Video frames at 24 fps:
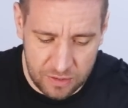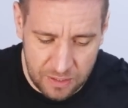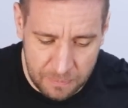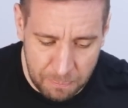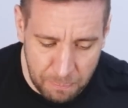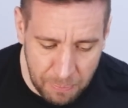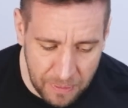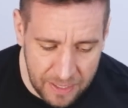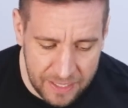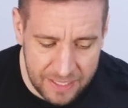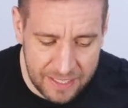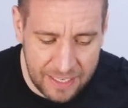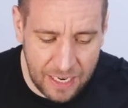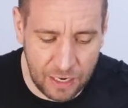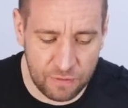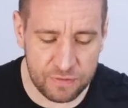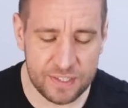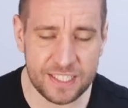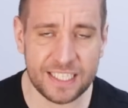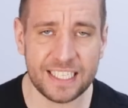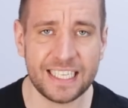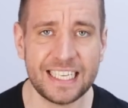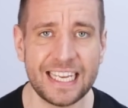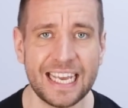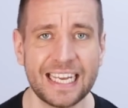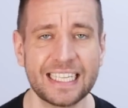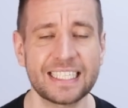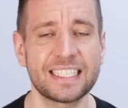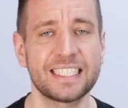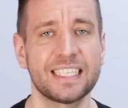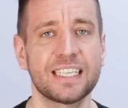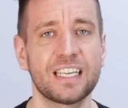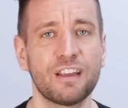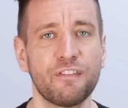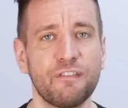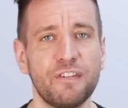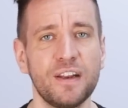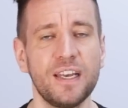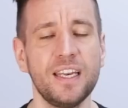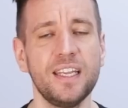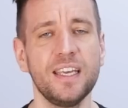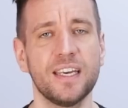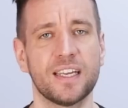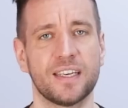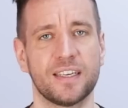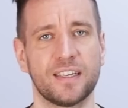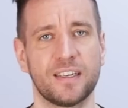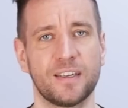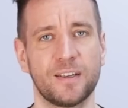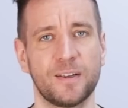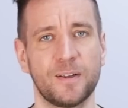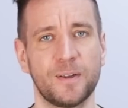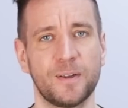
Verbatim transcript: den Blick aufs Jetzige verlieren.